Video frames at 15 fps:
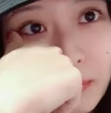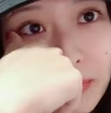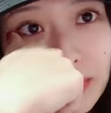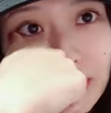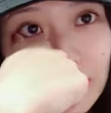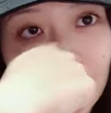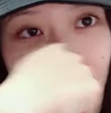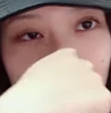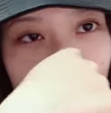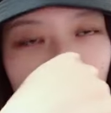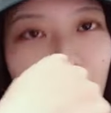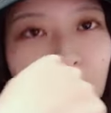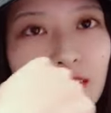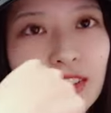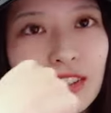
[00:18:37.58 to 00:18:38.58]
マジであ
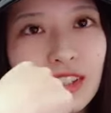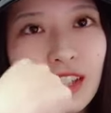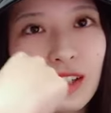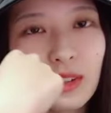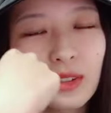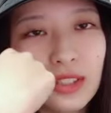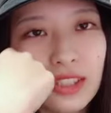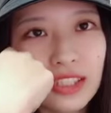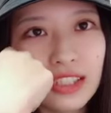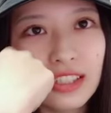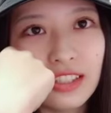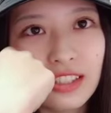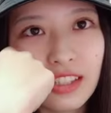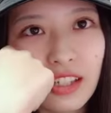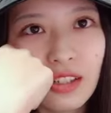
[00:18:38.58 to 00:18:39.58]
るんよ、かっこいい
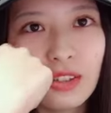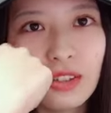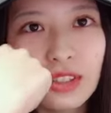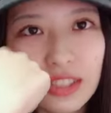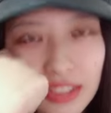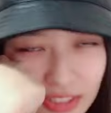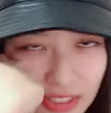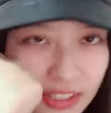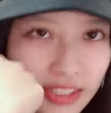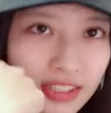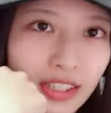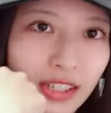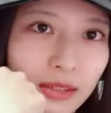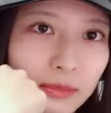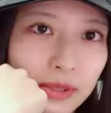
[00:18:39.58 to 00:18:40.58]
かっこいいシーン
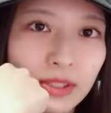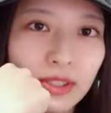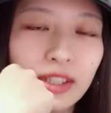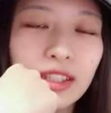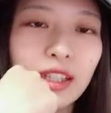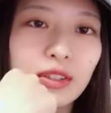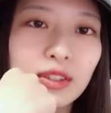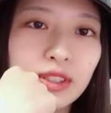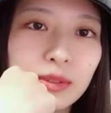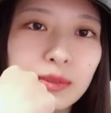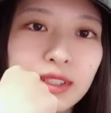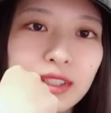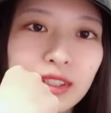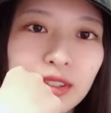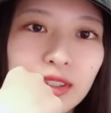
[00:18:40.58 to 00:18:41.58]
が、まあそれは楽しみ
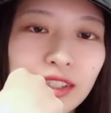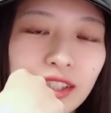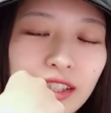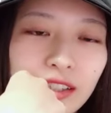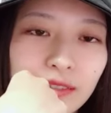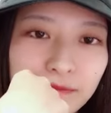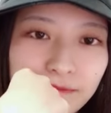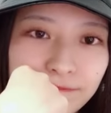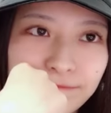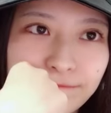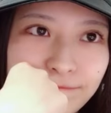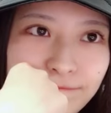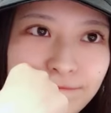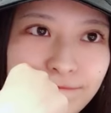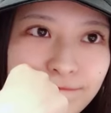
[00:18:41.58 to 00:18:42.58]
にしといて、うんうんうんう
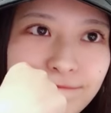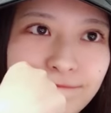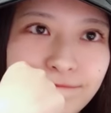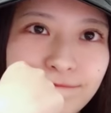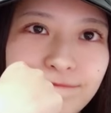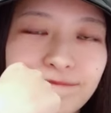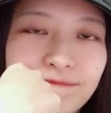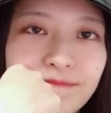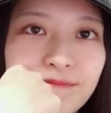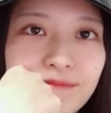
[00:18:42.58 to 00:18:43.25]
ん。